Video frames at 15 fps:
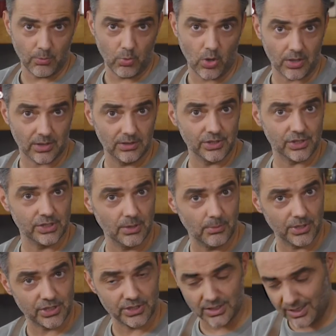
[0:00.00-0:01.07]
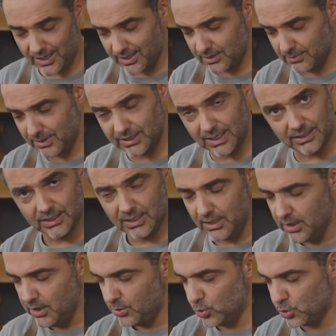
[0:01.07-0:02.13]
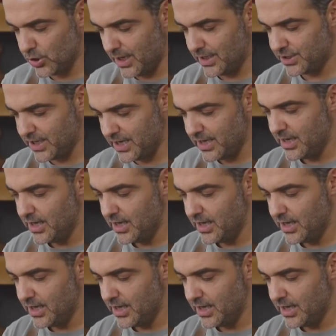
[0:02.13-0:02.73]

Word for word: bu arkadaşın da başından ayrılmadan güzelce